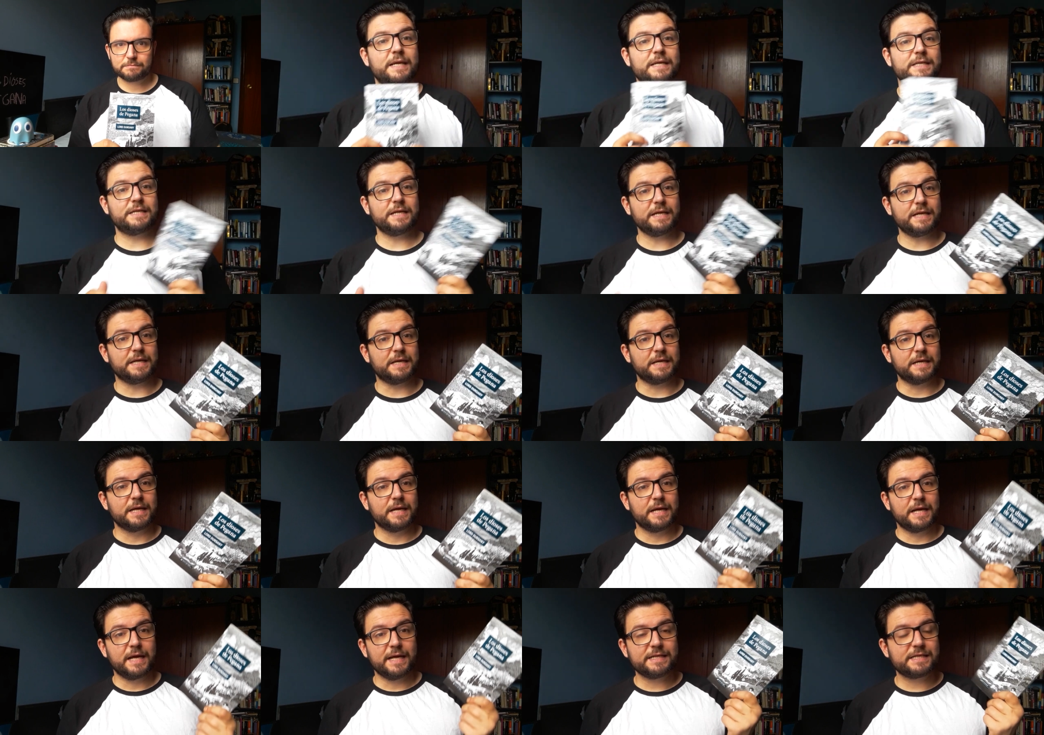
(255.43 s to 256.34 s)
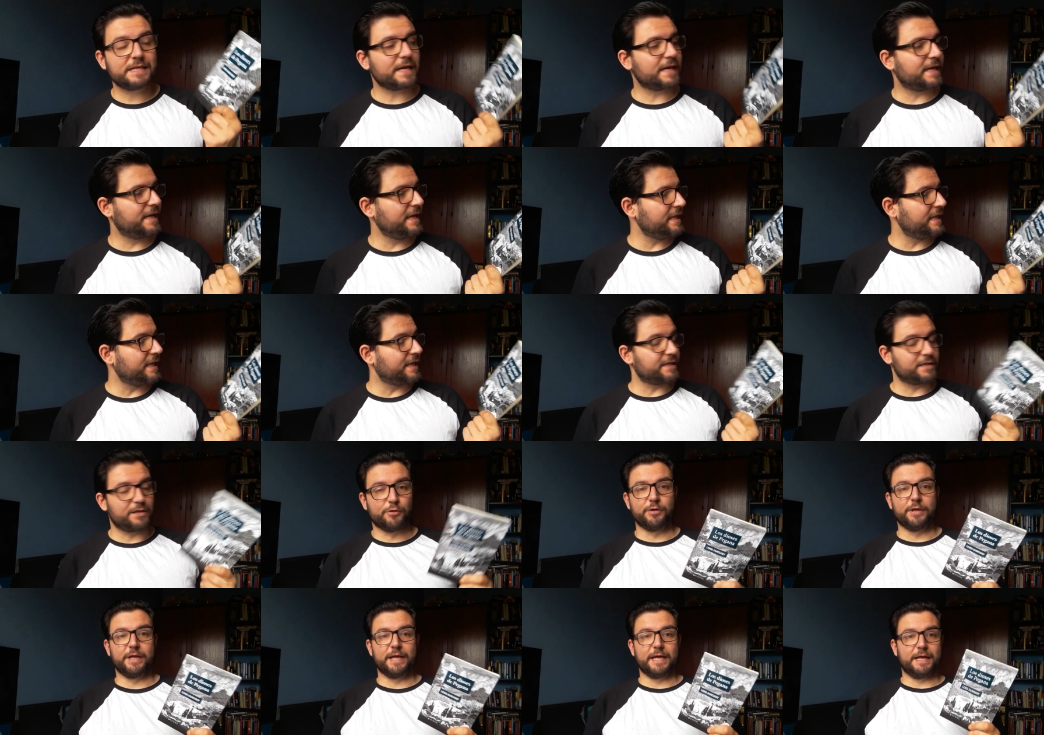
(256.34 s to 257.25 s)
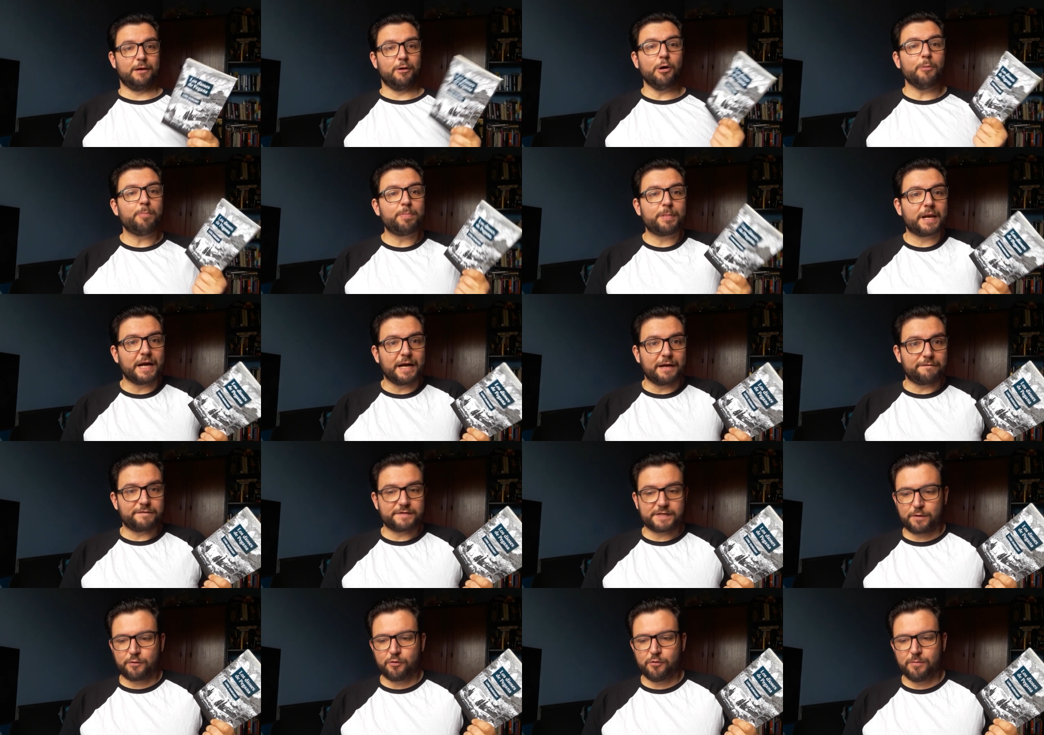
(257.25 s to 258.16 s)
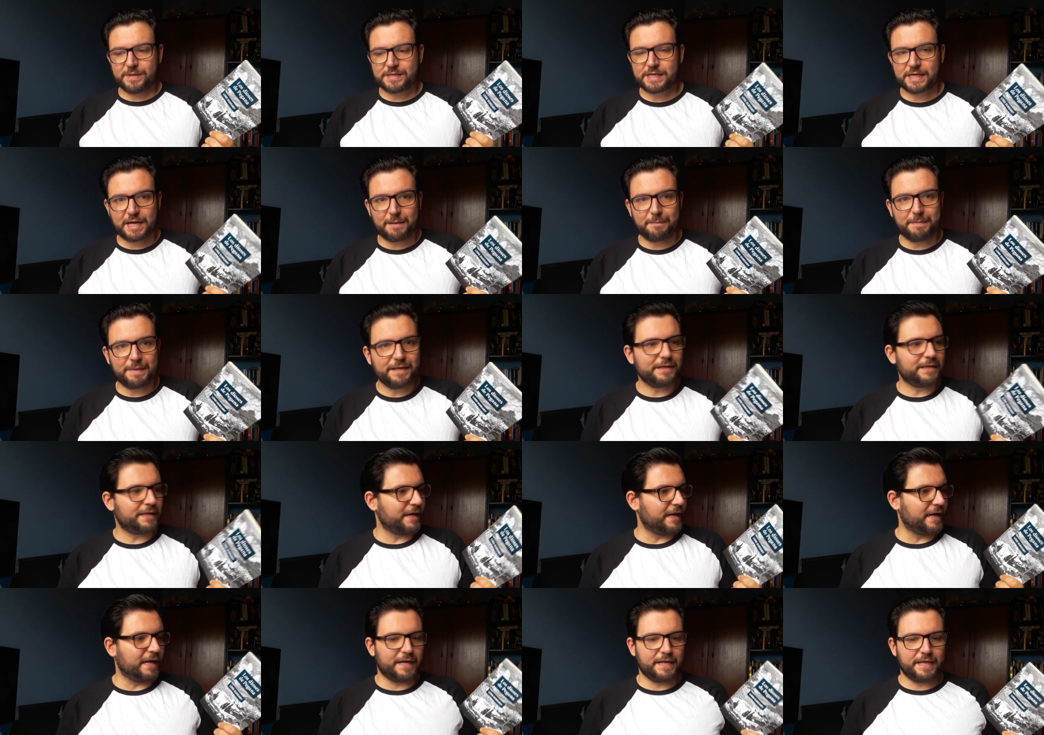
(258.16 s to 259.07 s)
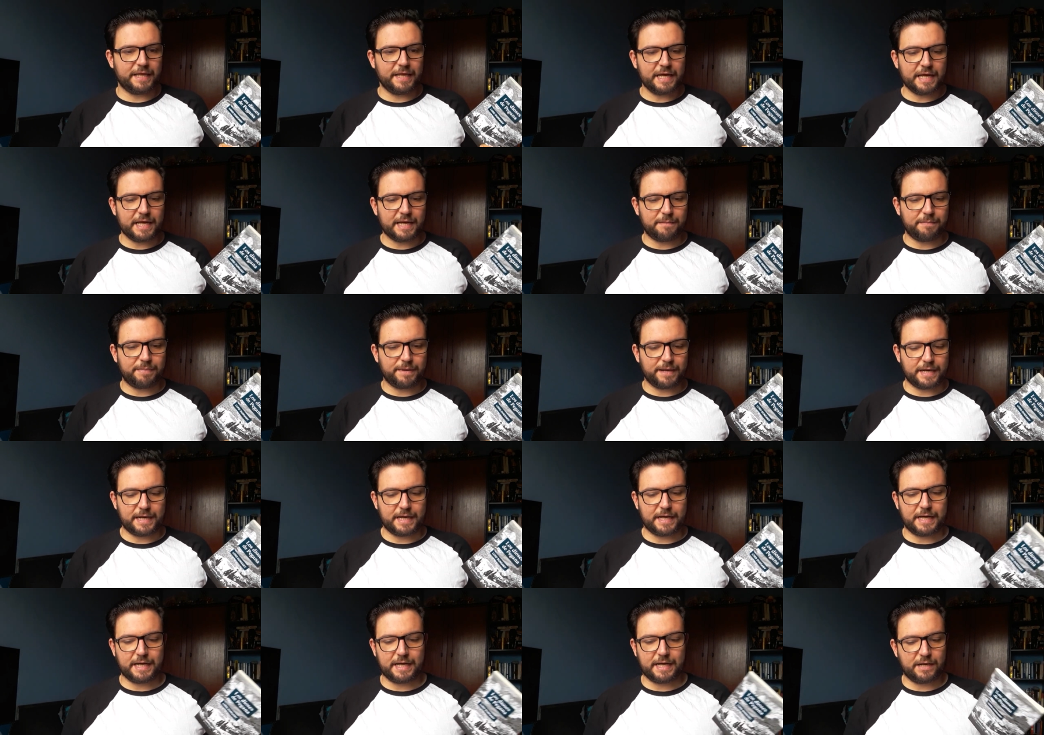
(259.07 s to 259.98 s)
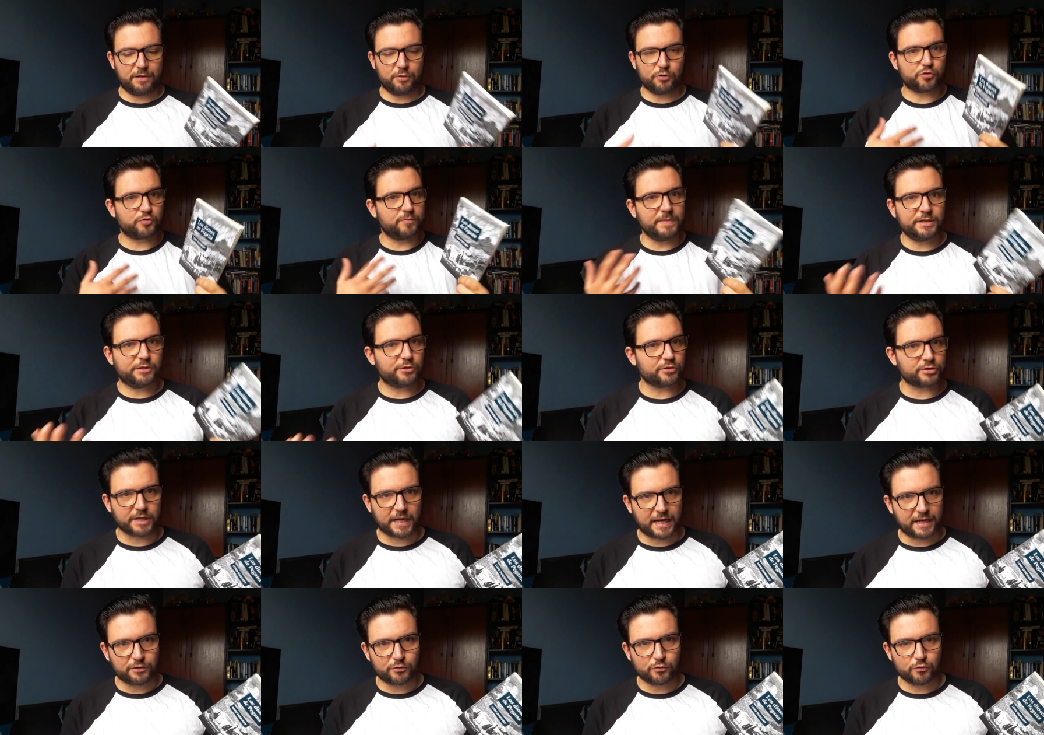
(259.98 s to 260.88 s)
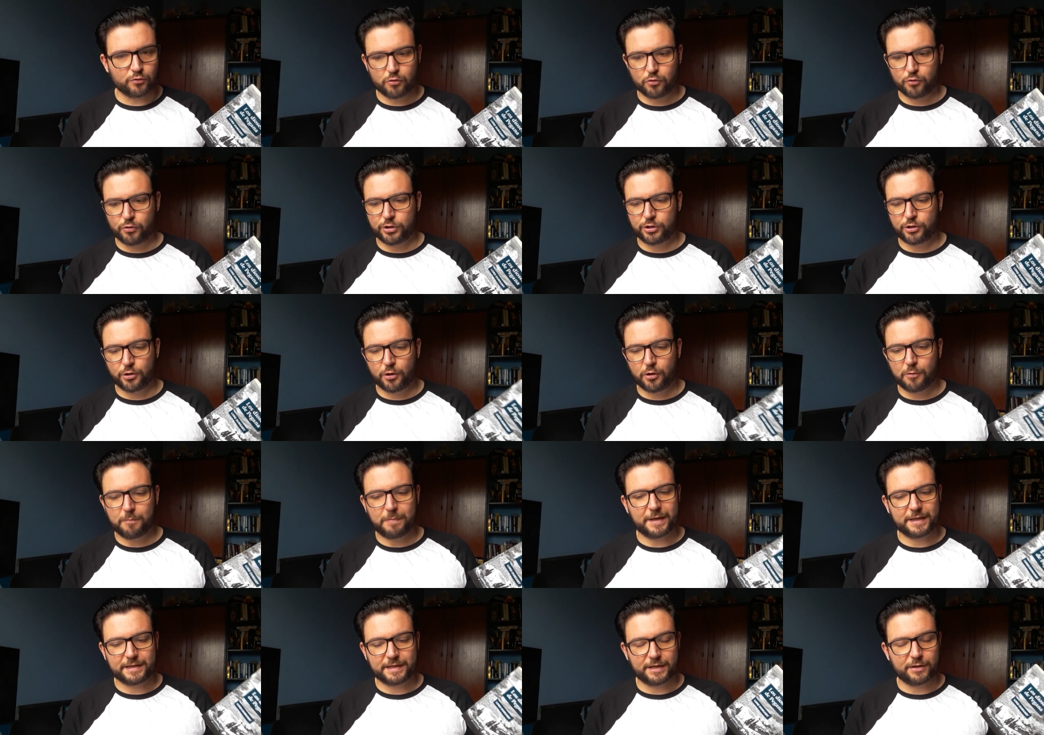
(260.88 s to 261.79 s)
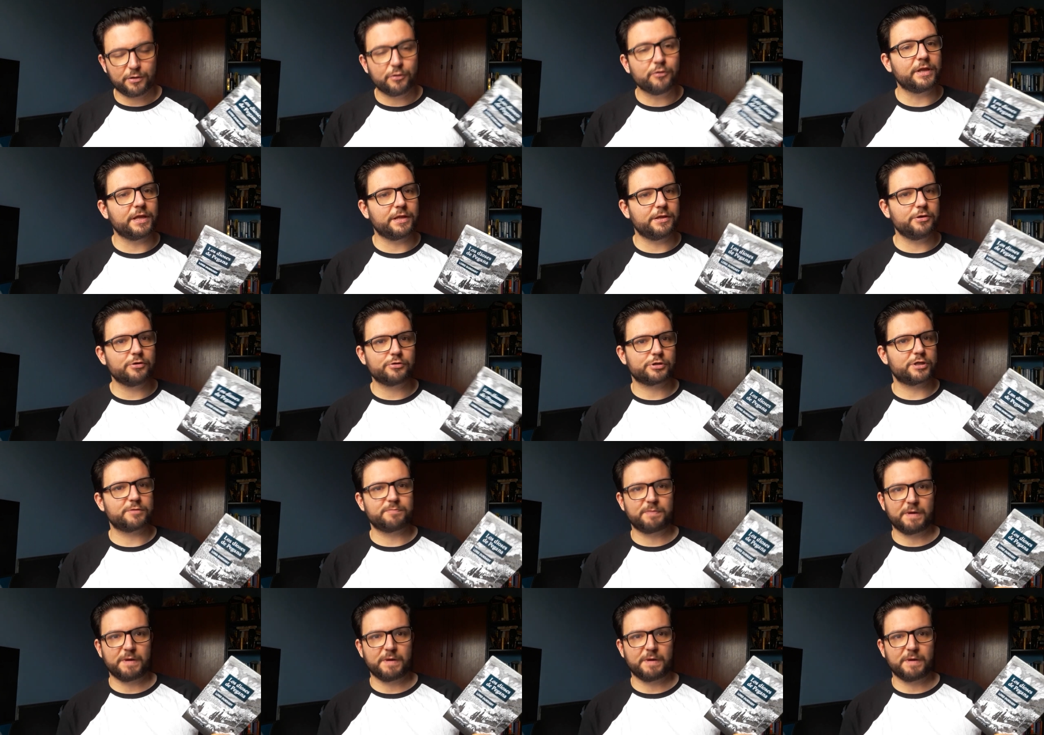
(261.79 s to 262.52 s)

Y sí, es aquí de donde Lovecraft sacó básicamente la idea para los mitos de Cthulhu y todo el panteón de dioses